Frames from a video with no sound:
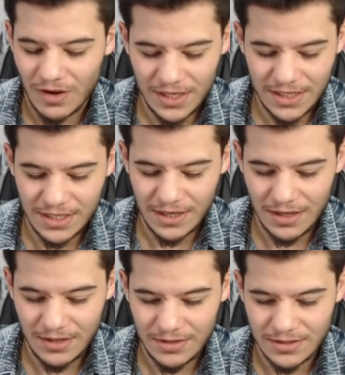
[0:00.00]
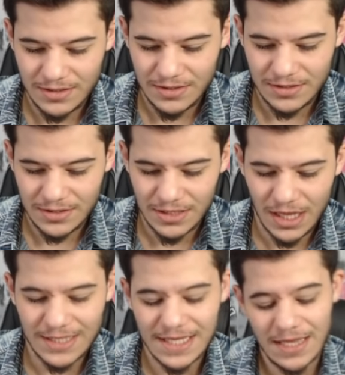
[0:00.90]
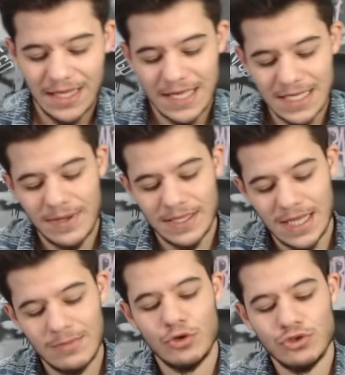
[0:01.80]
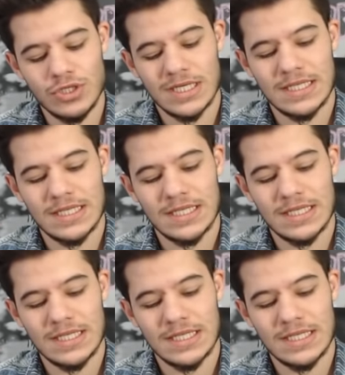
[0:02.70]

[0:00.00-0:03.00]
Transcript: Vallahi iyiydi ya. Taysan'ı kasamadık ama olsun